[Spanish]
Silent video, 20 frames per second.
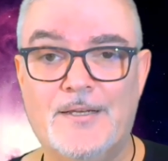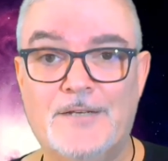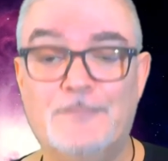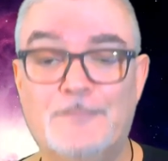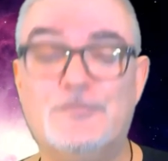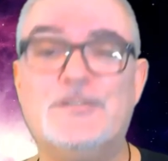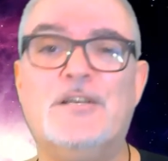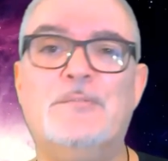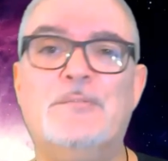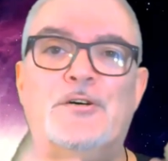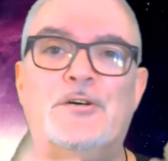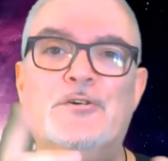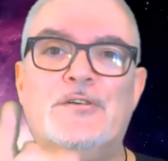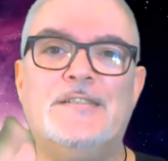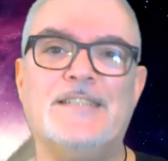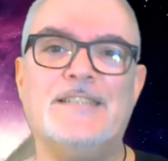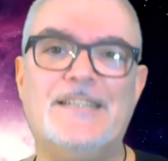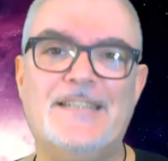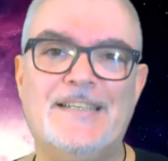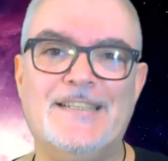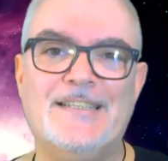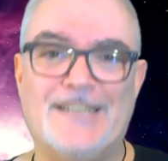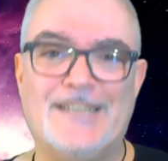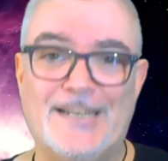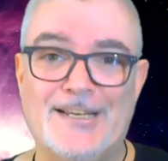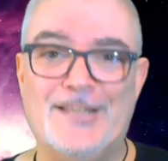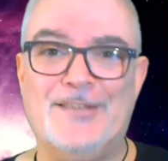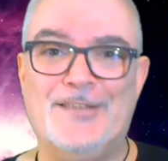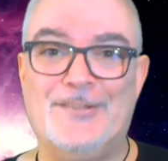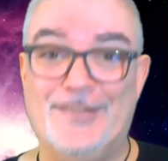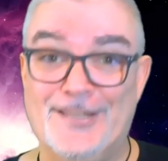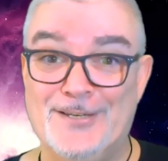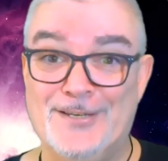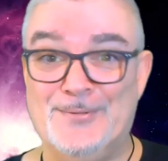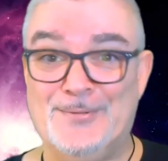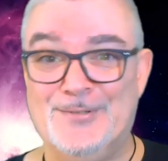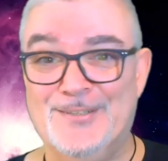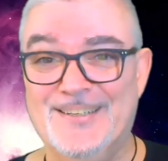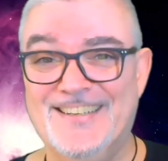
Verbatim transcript: pues a lo mejor es que tienes cara de ciervo.